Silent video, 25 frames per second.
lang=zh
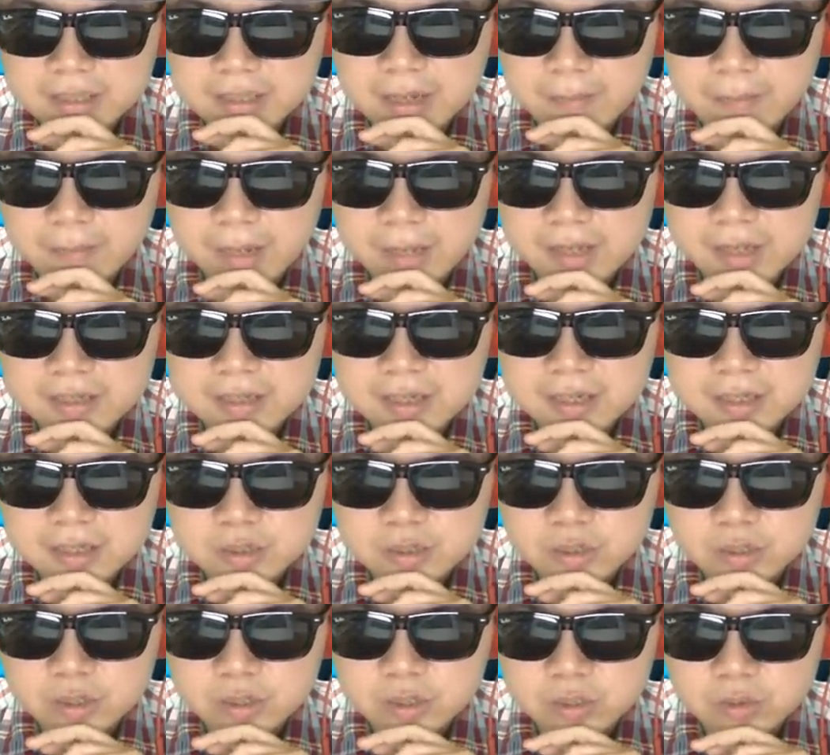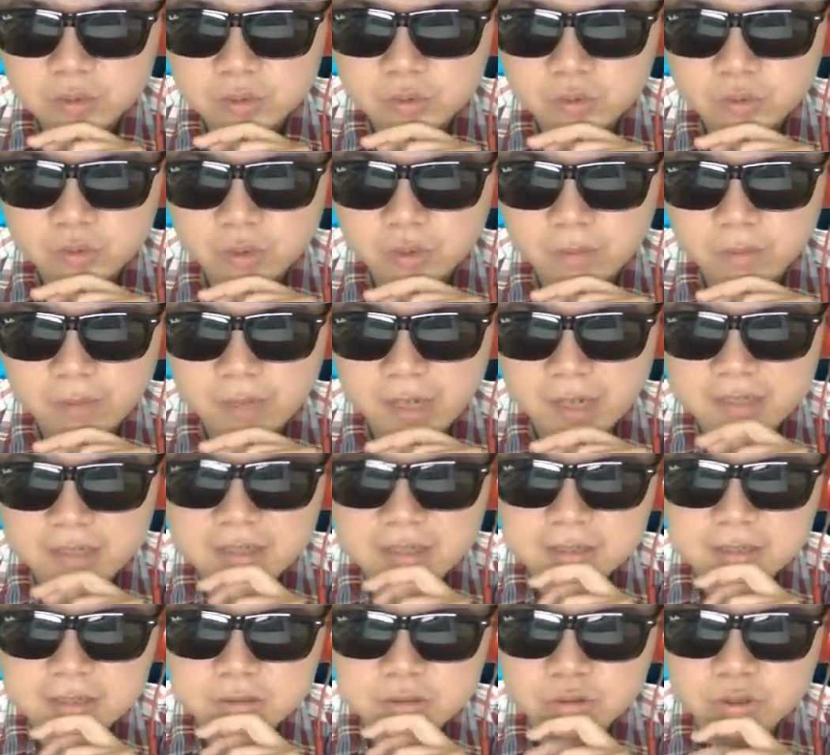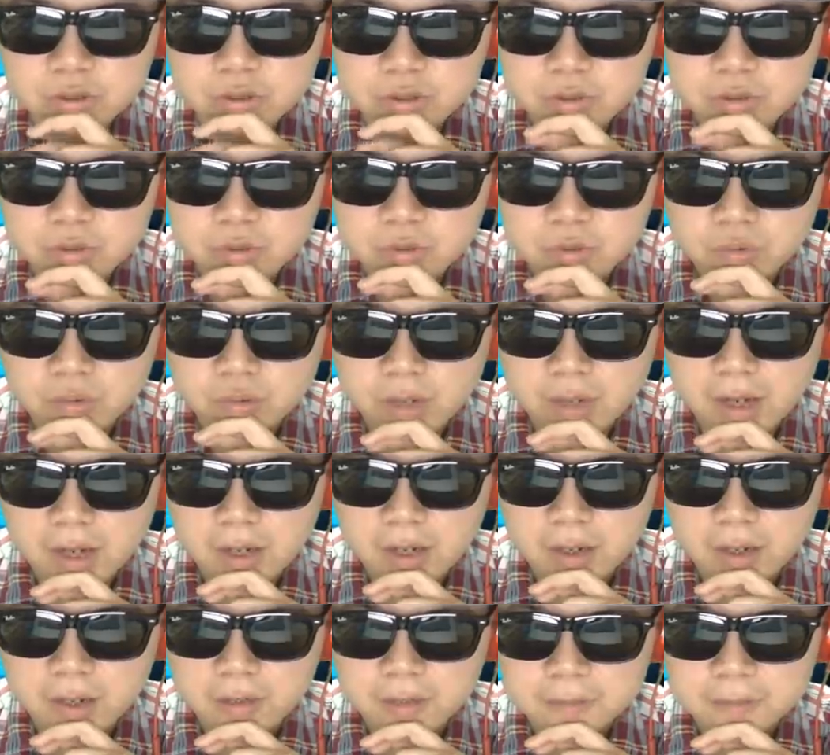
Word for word: 亚，马来西亚是对中国，马来西亚是对中国了哈。